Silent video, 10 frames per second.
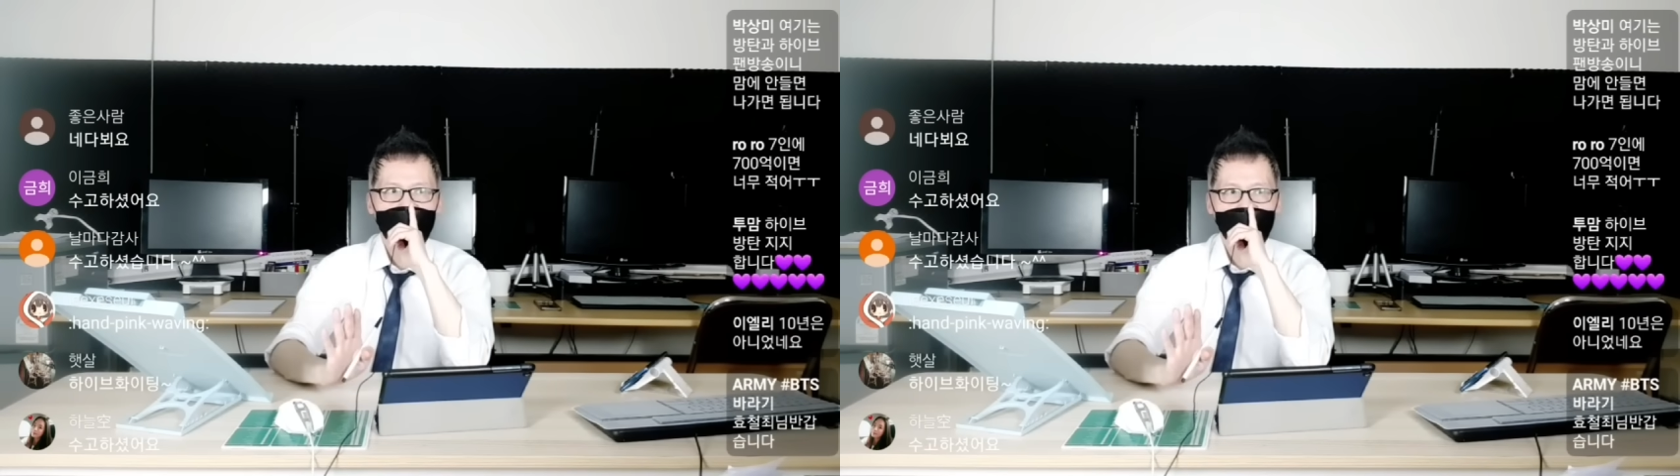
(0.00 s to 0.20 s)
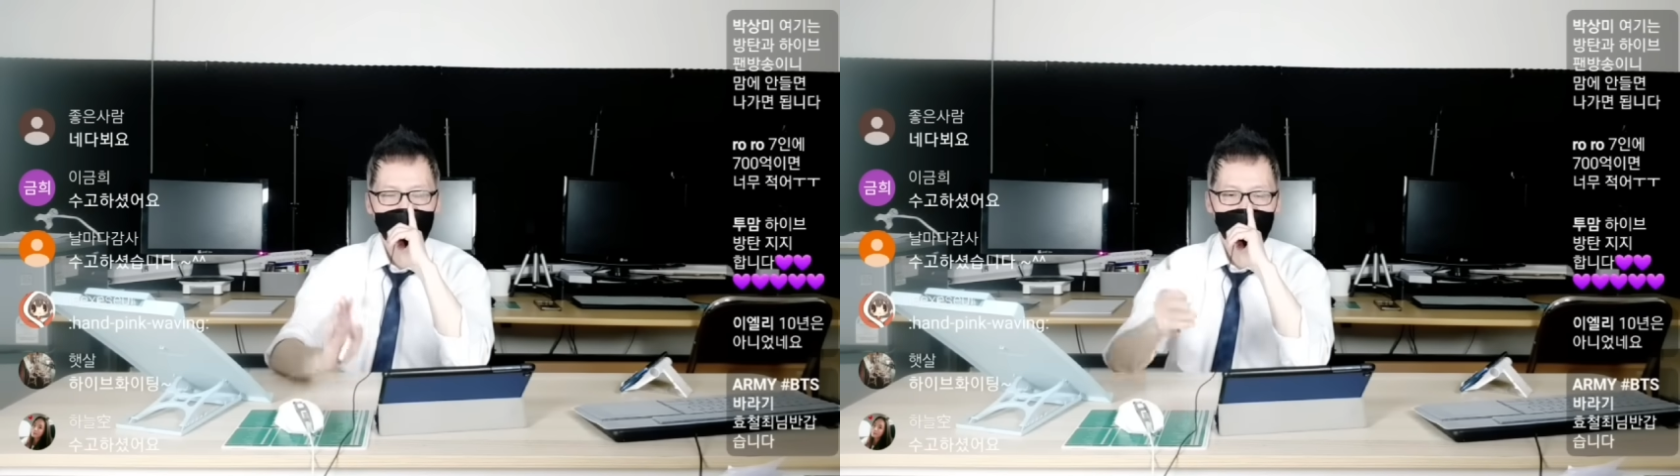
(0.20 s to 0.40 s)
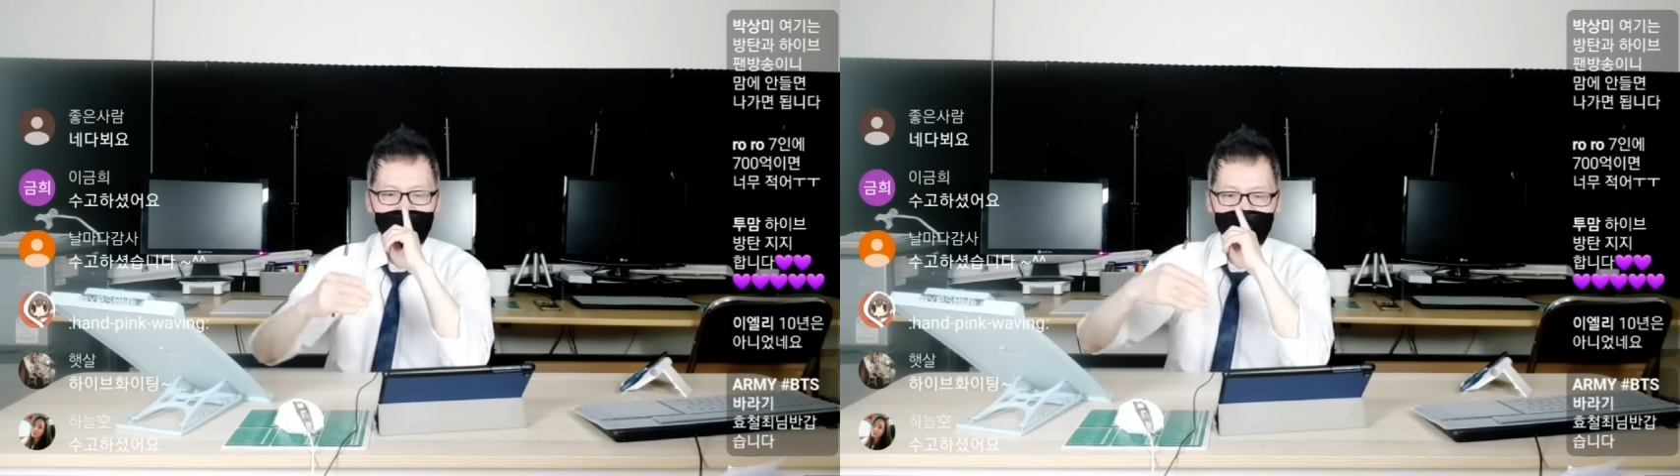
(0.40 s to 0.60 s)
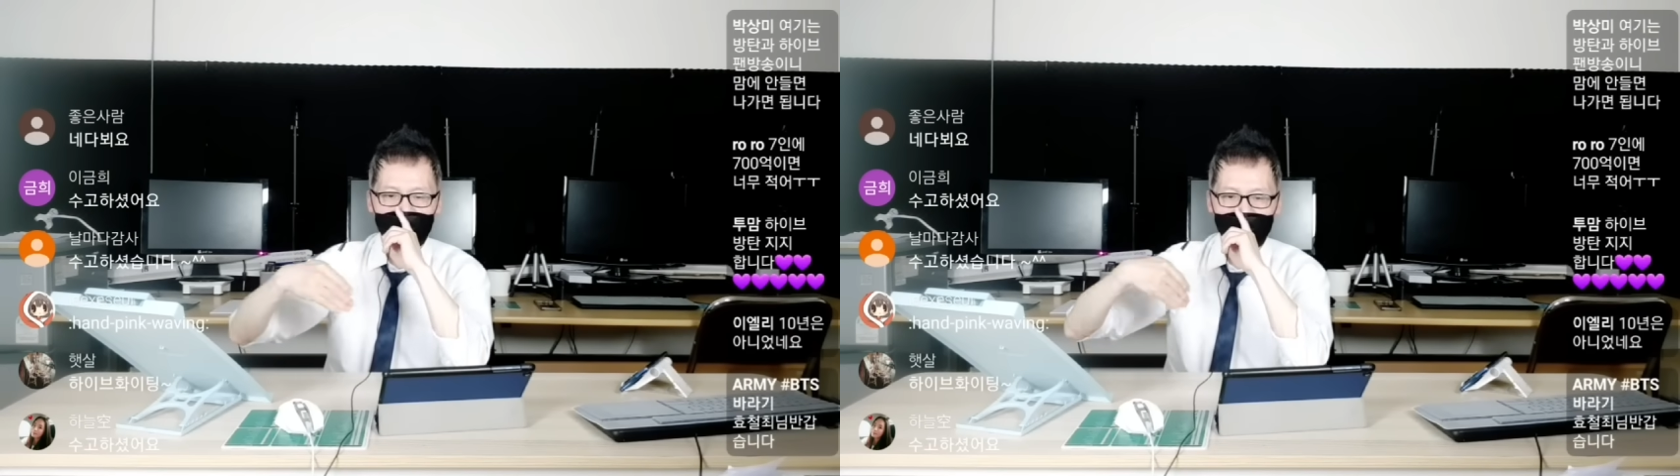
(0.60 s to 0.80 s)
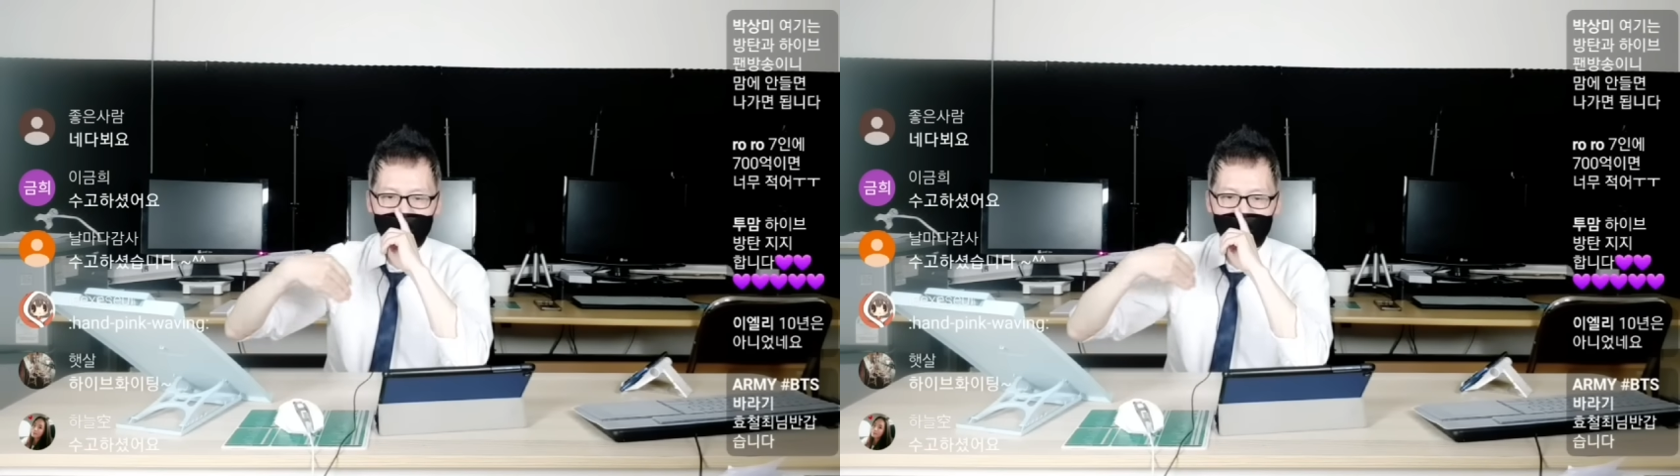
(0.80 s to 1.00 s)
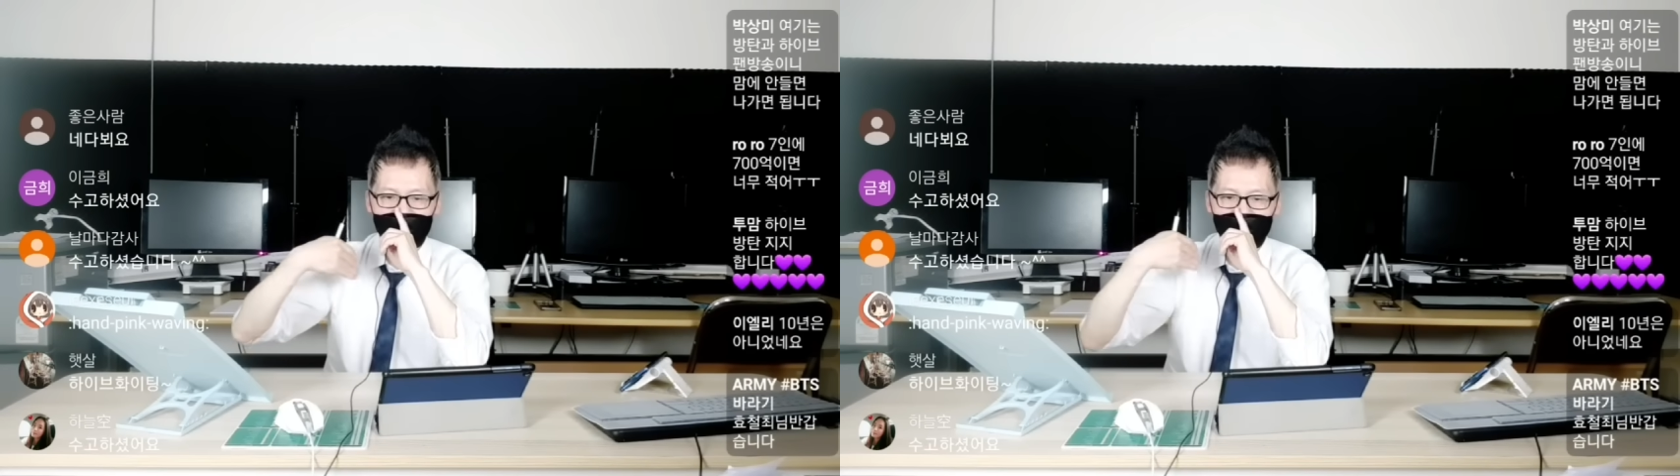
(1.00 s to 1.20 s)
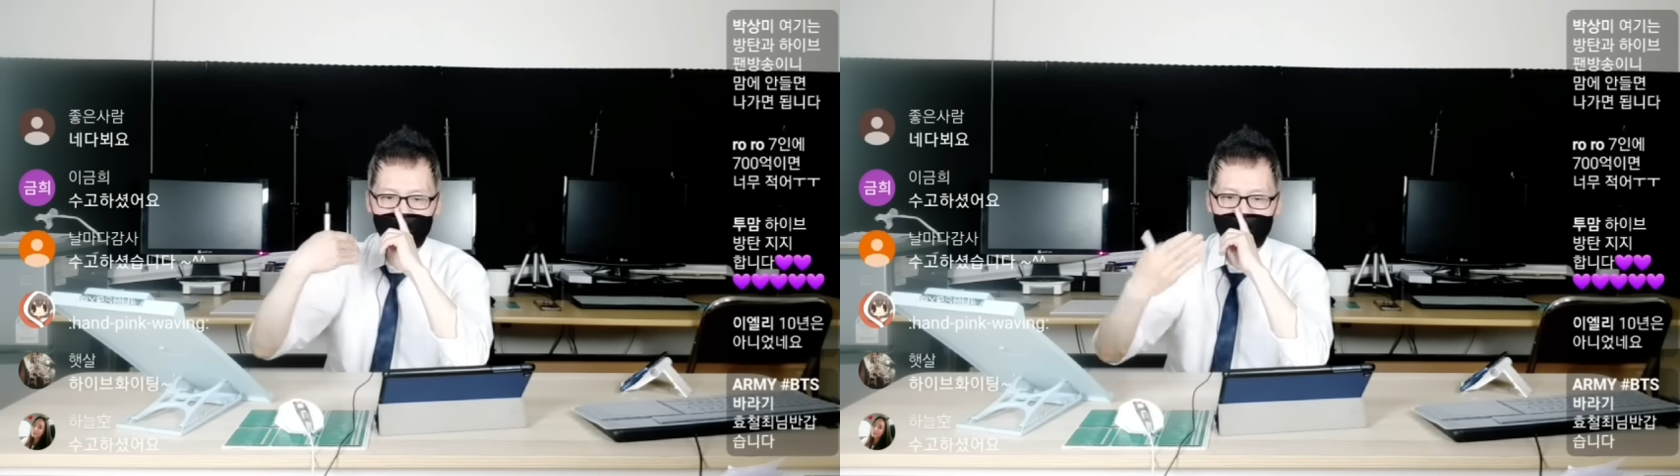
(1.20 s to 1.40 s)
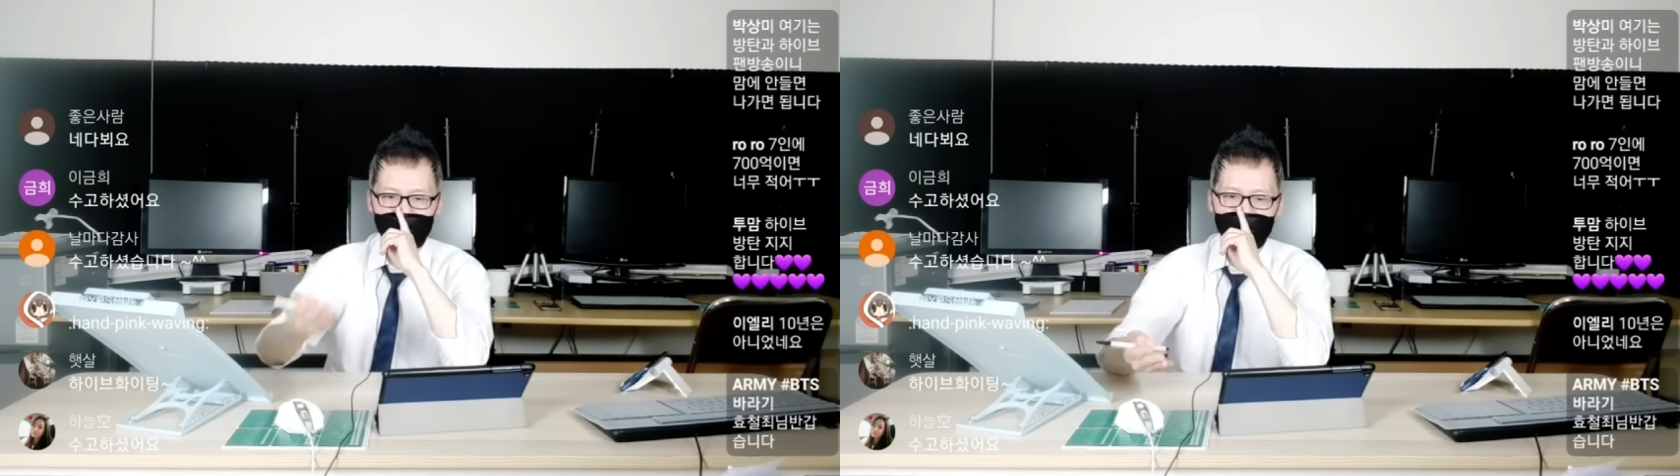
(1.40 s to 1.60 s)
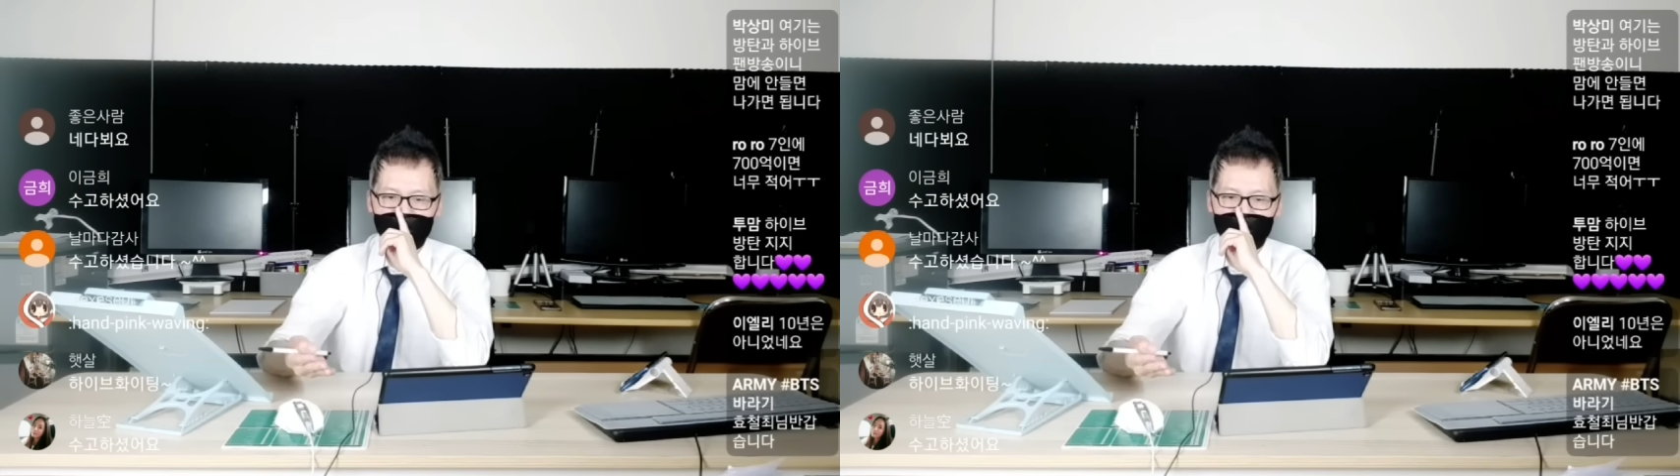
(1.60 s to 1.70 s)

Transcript: 아, 저 솔직히 모르는 거 모른다고